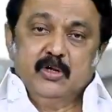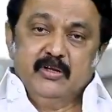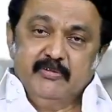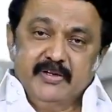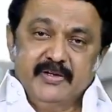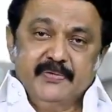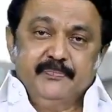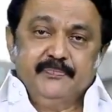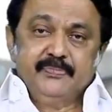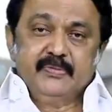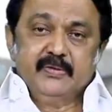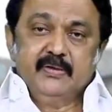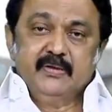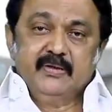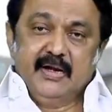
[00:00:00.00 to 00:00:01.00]
உணவகம்
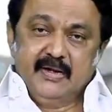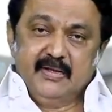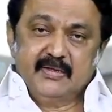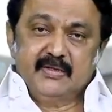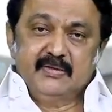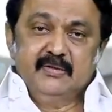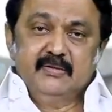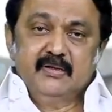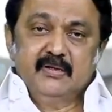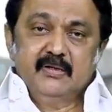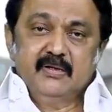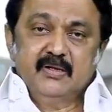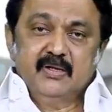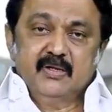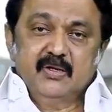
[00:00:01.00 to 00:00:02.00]
கடைகள்
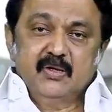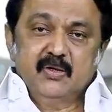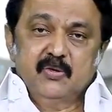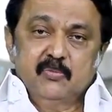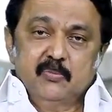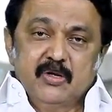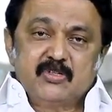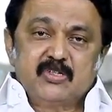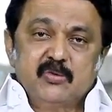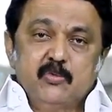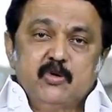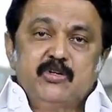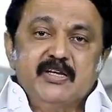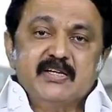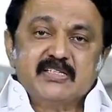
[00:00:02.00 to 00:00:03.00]

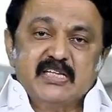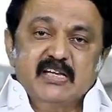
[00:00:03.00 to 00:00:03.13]
மற்றும் முக்கிய